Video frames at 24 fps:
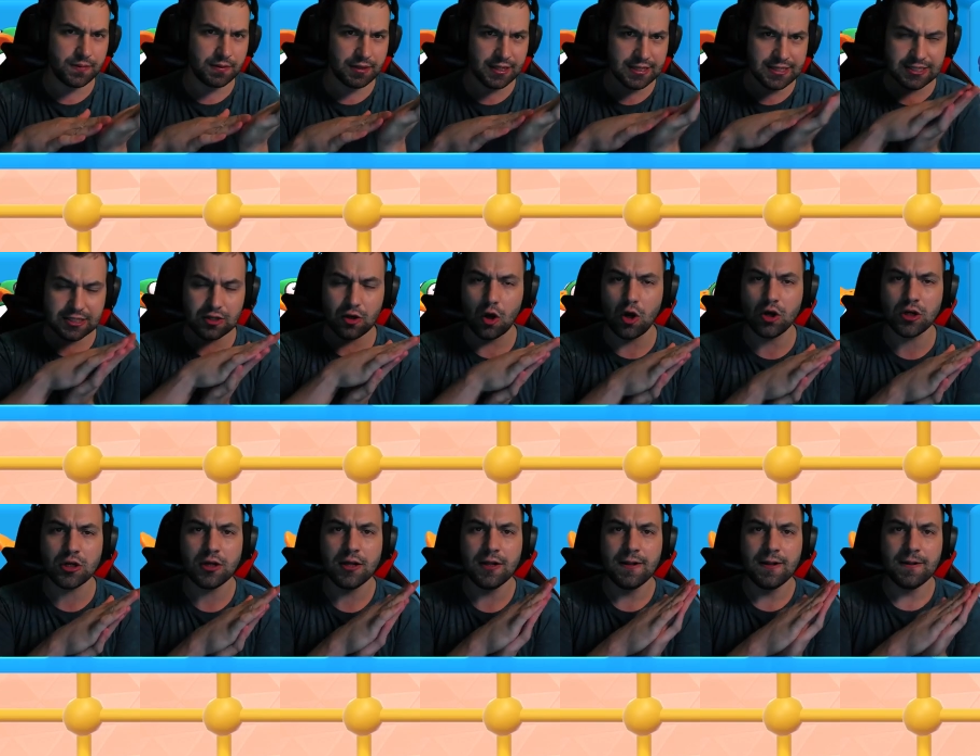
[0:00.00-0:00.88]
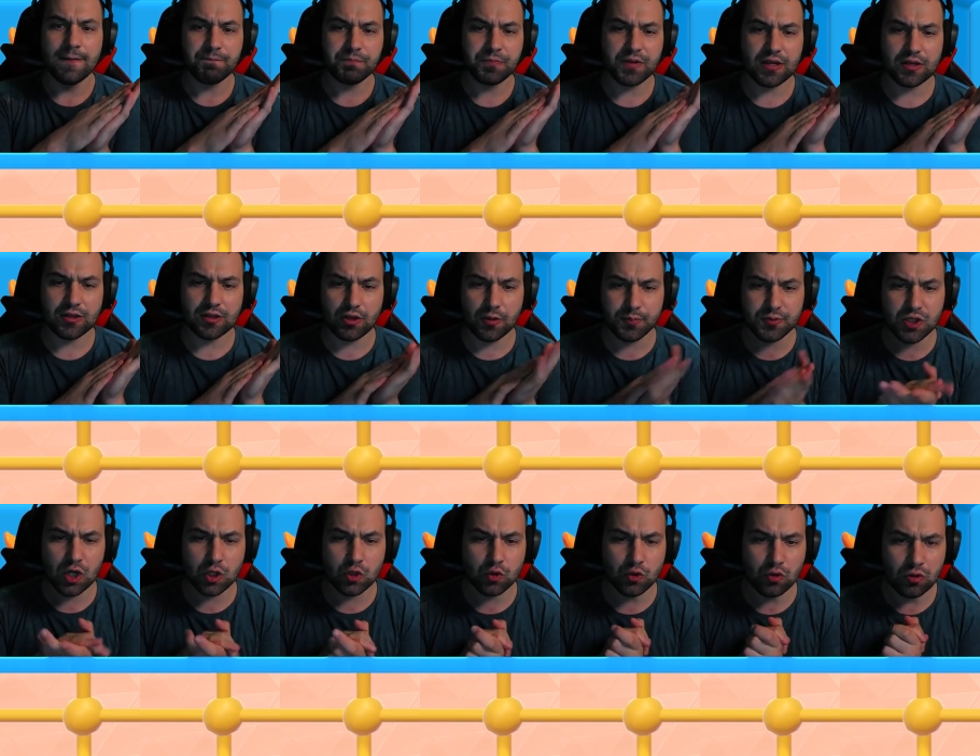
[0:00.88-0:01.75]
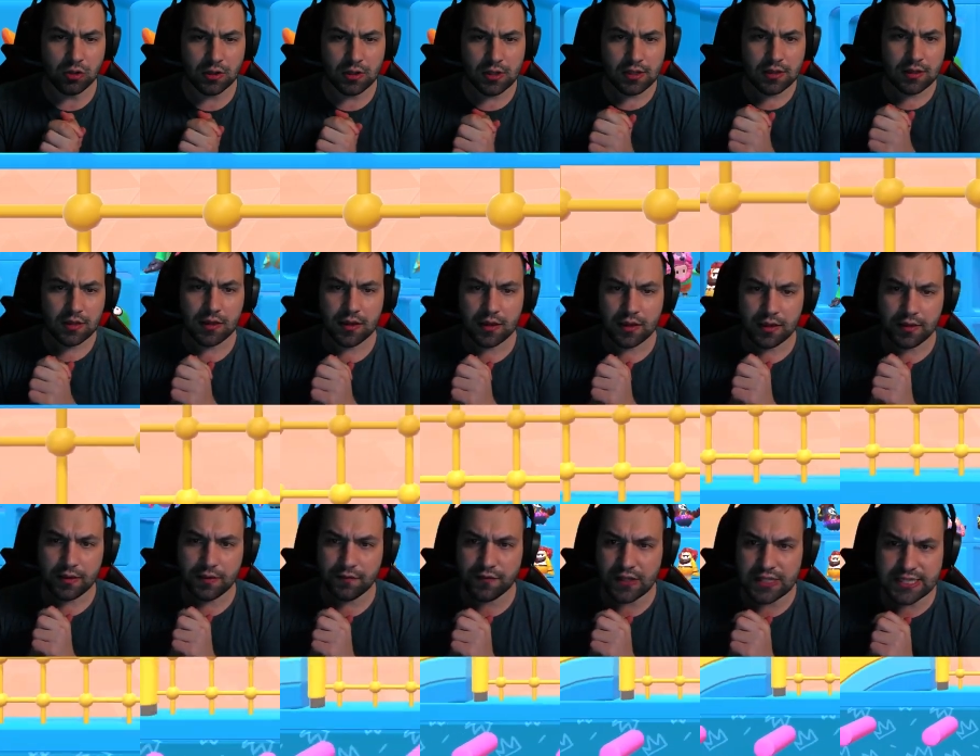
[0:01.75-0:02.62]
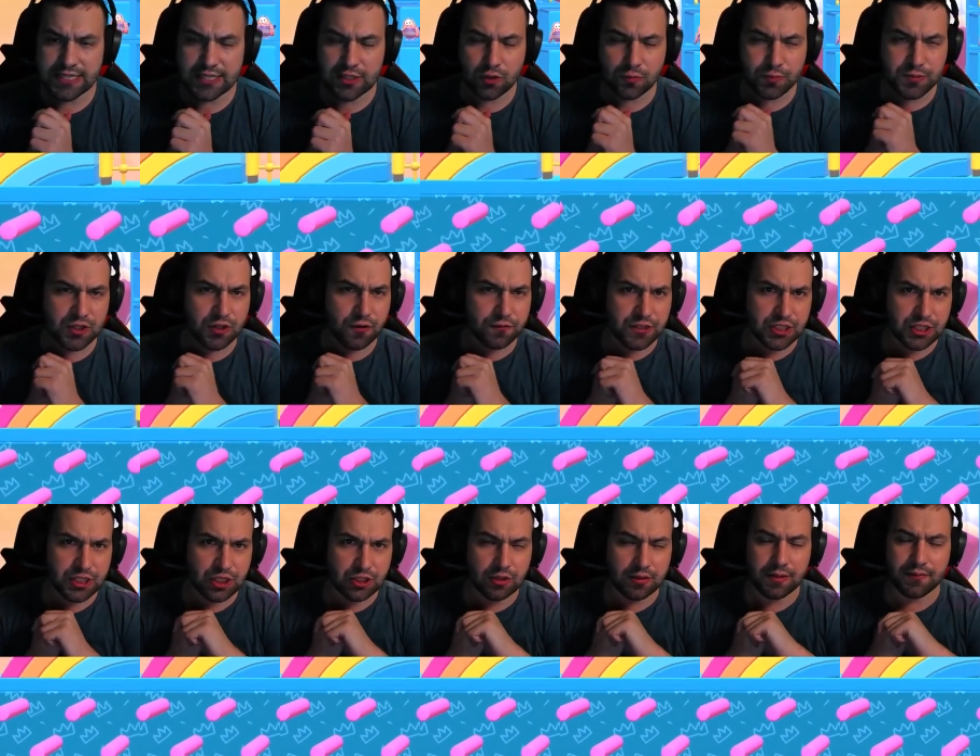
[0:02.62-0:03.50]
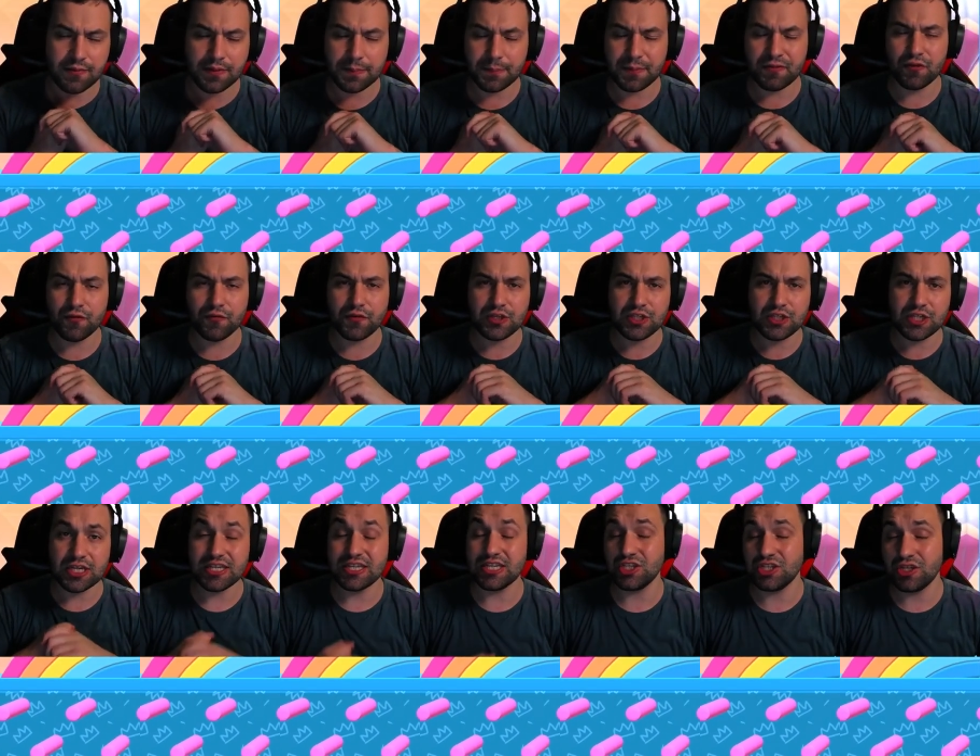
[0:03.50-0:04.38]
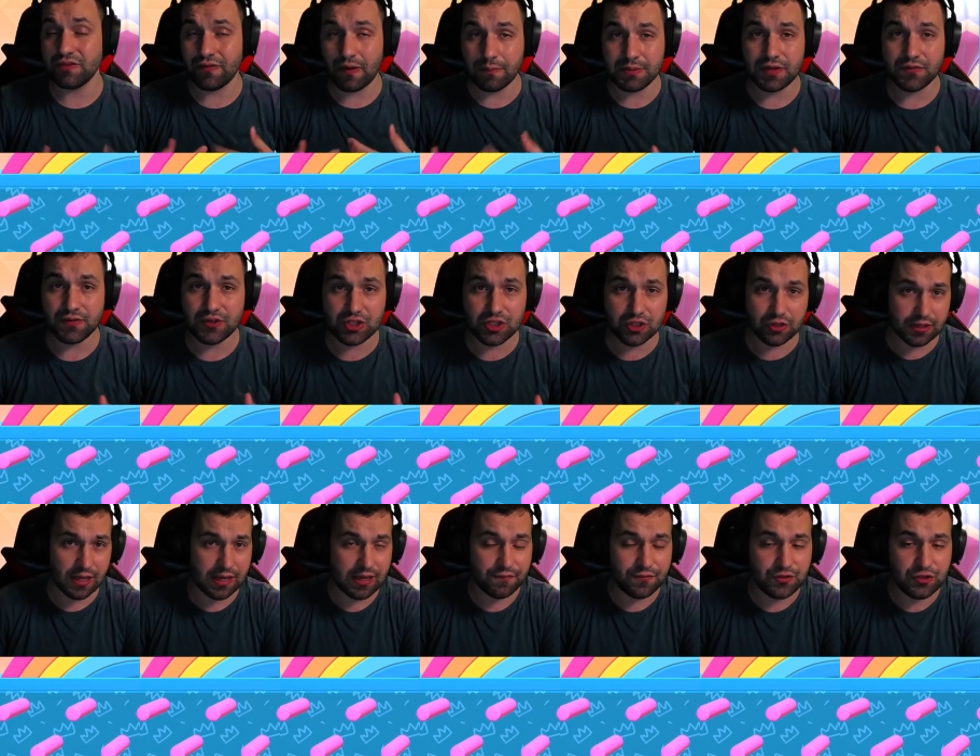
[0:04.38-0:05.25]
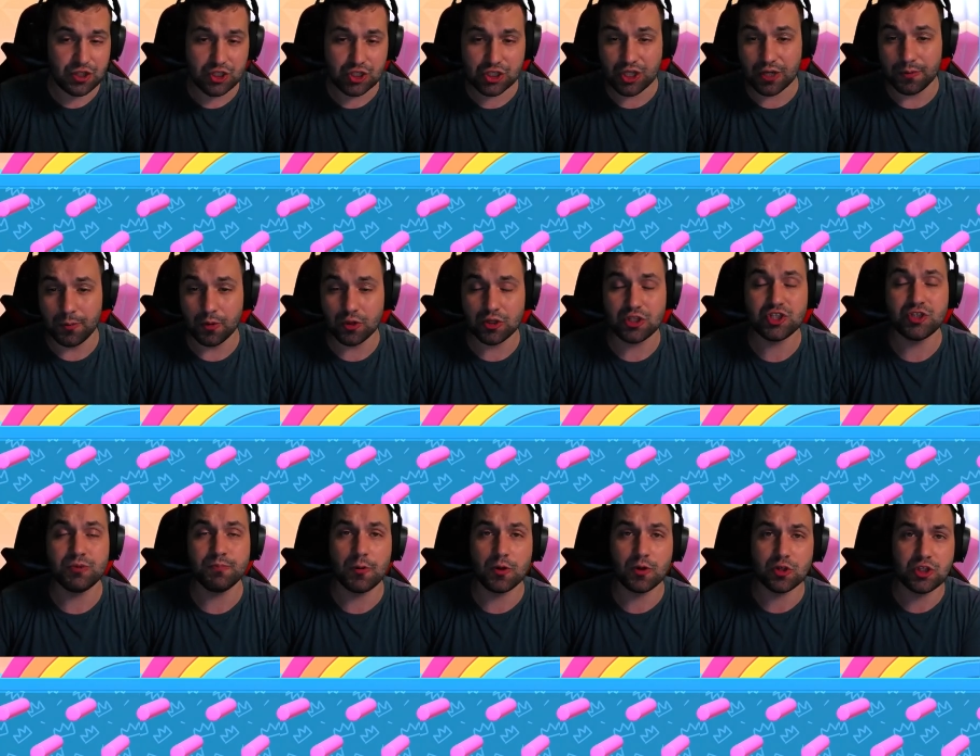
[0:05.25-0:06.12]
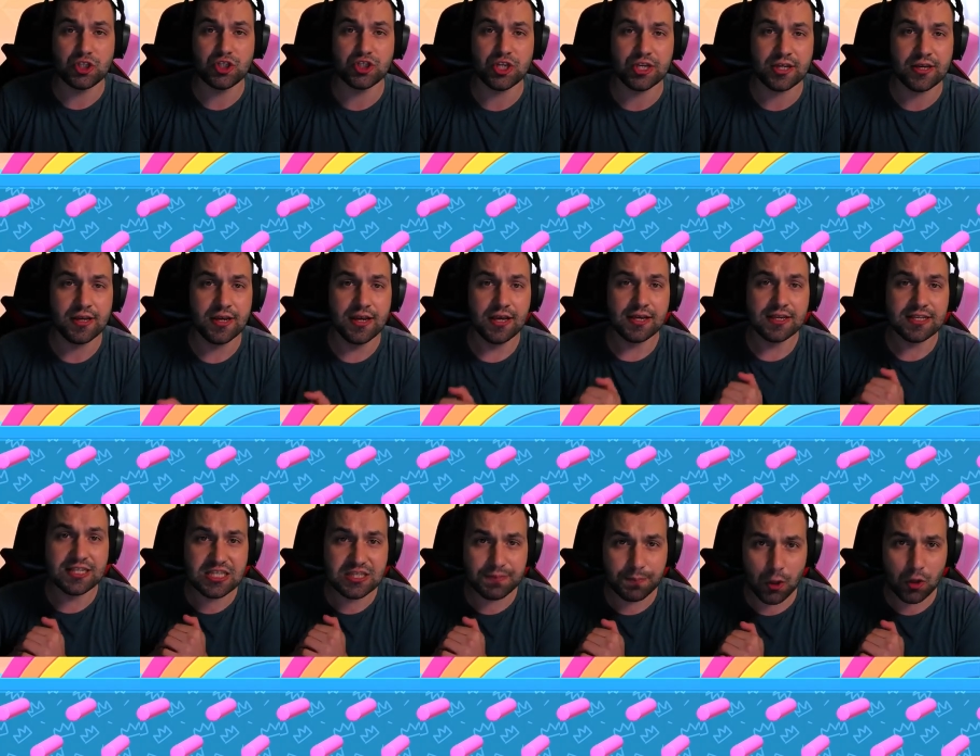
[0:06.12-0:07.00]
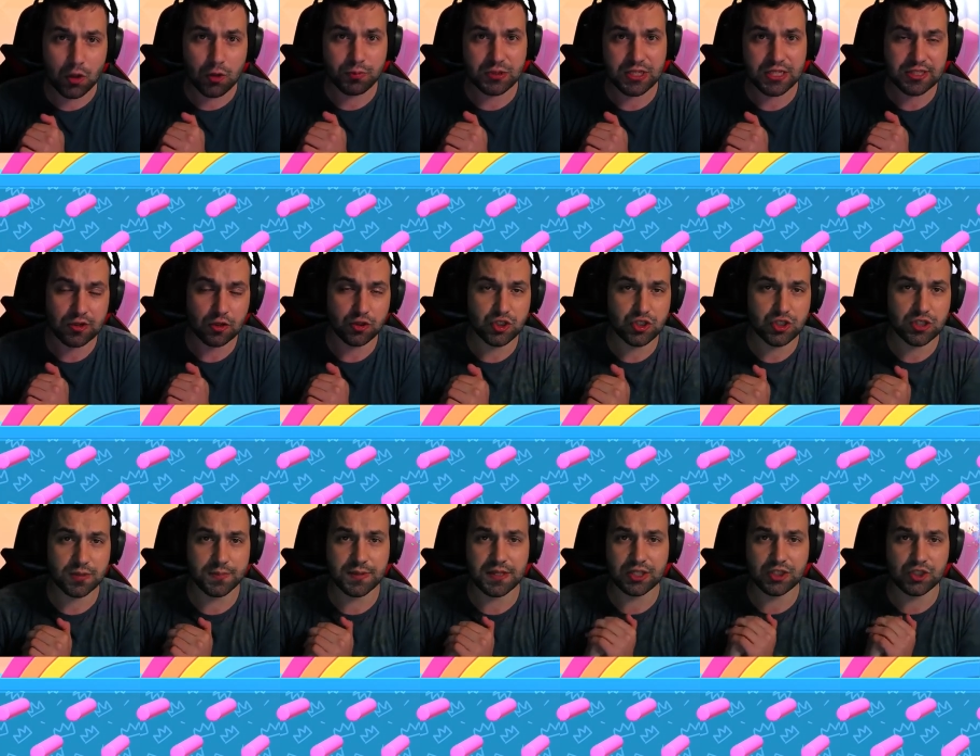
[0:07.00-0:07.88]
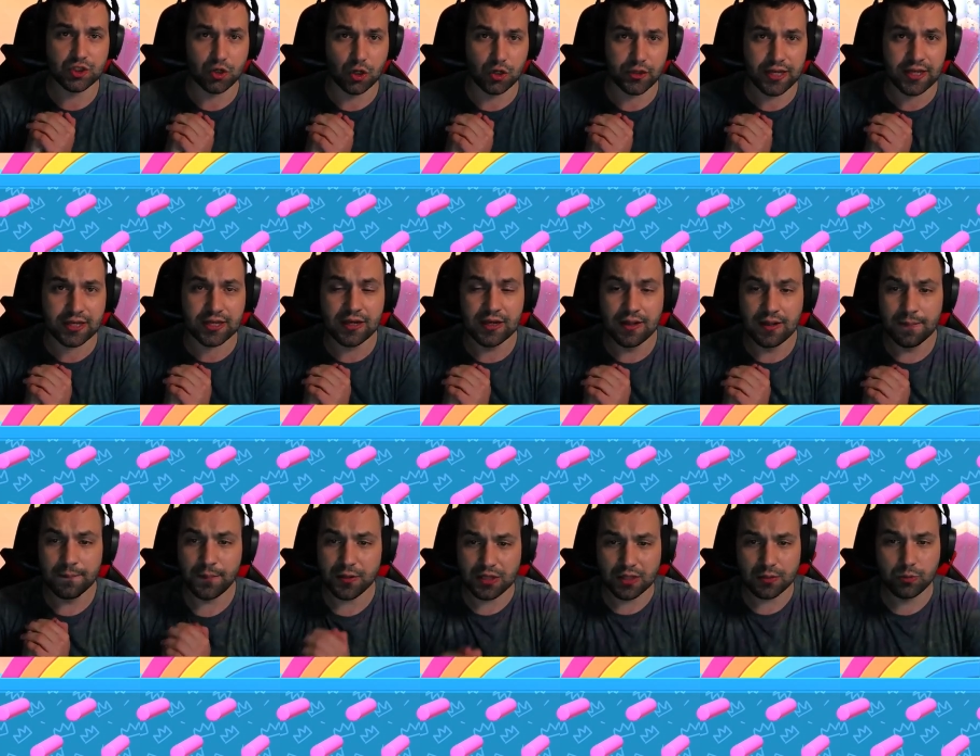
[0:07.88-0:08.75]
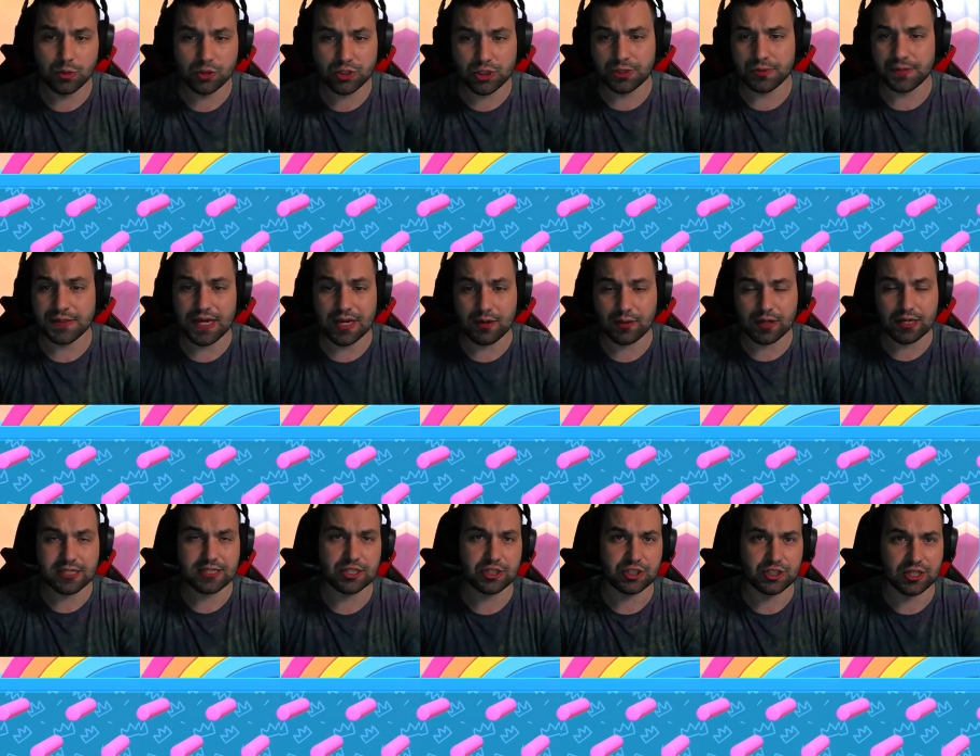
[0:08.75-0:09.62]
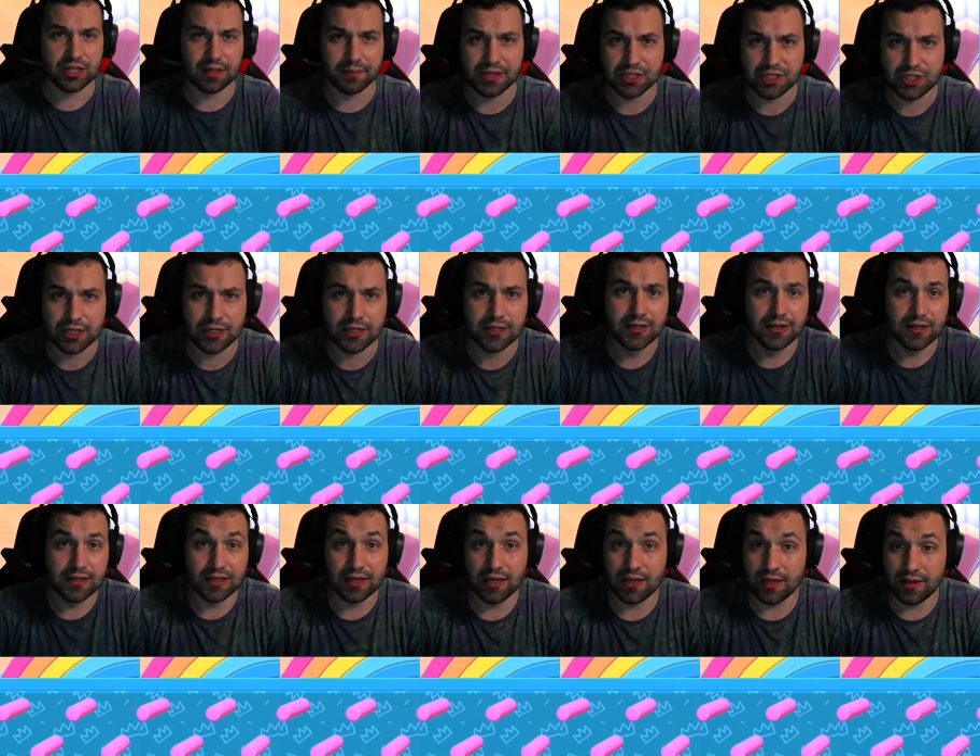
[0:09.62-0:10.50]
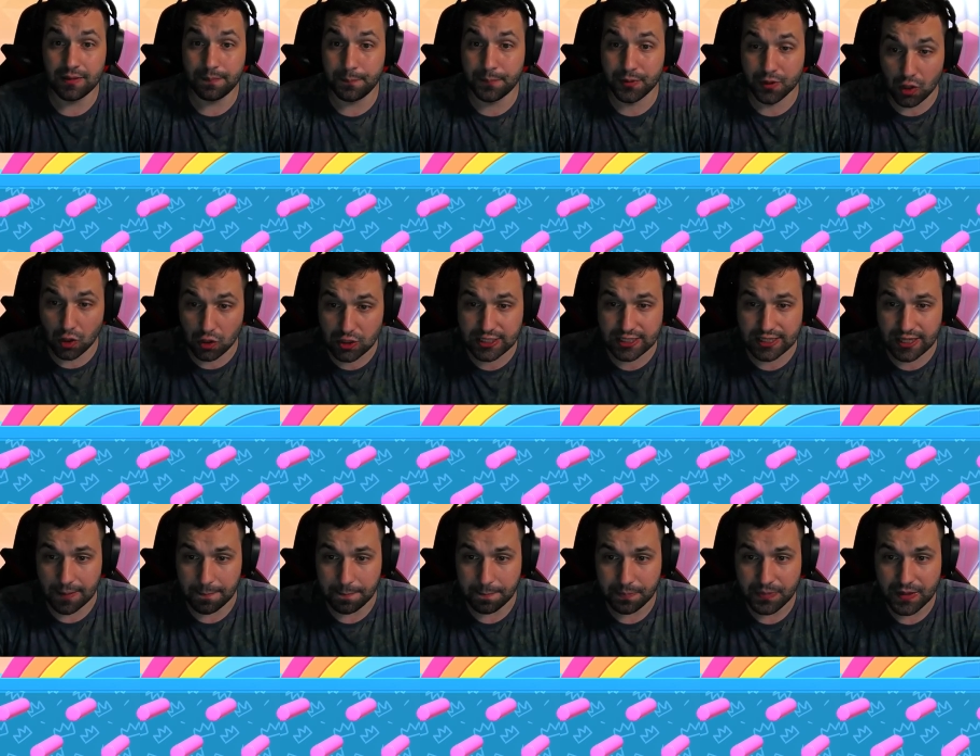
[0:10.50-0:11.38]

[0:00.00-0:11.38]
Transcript: ten skok e, do przodu. E, więc zróbcie go wcześniej, to na pewno wyjdzie. Jeżeli wam nie wyjdzie, to tak jak widzicie, mogliście, mogliście z boku przeskoczyć sobie na środek, potem użyć śmigiełka, jesteście na mecie e, proste.